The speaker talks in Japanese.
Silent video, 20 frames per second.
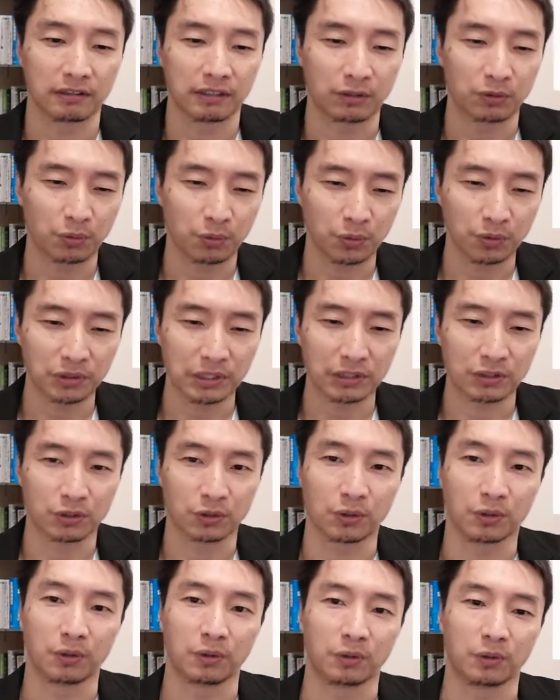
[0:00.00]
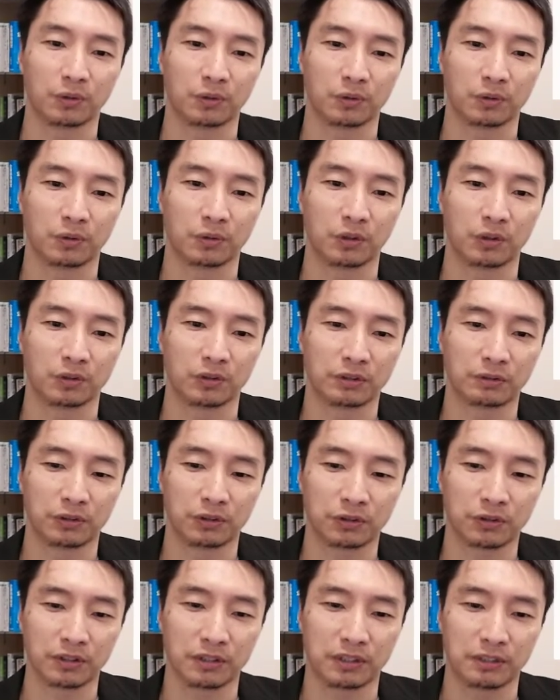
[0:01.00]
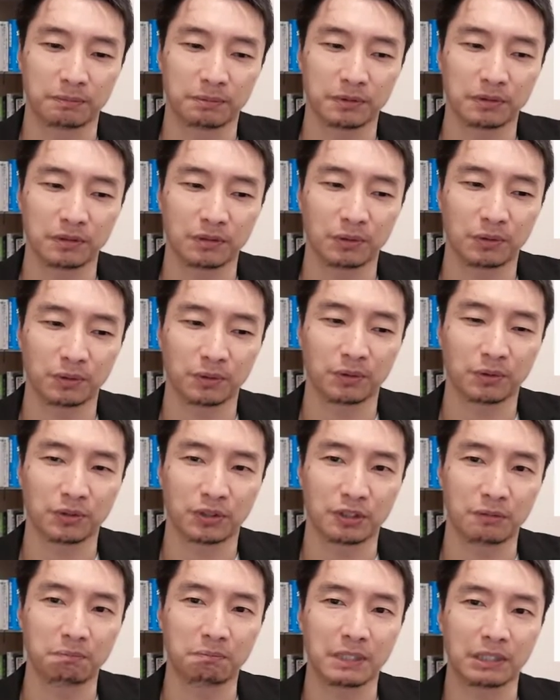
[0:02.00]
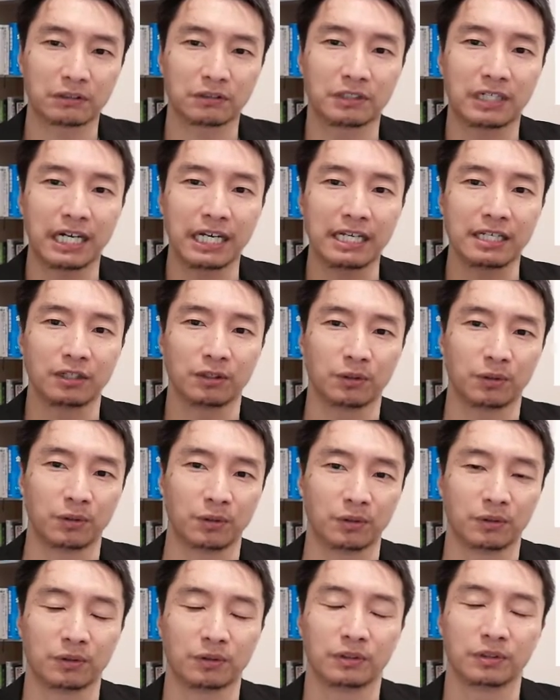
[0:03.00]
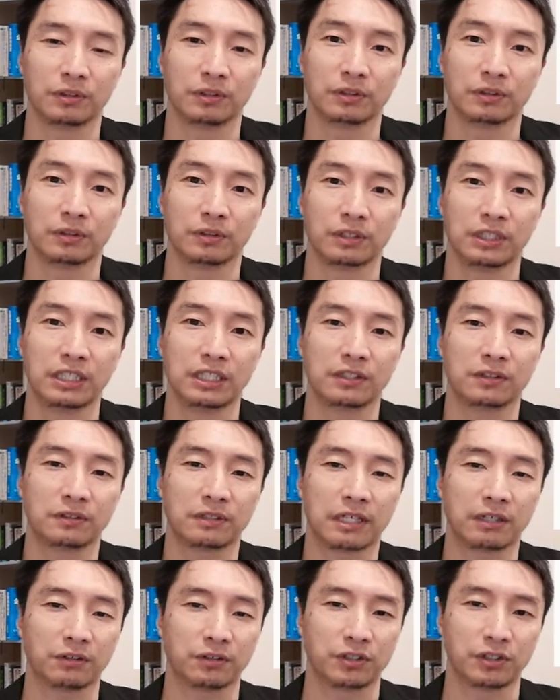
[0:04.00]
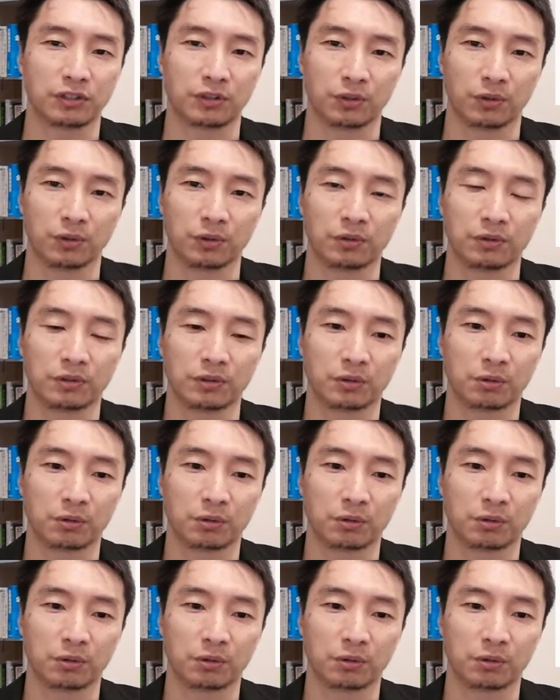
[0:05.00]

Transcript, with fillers: で、そういう人たちを、要するに自分の人脈外のニーズがある市場、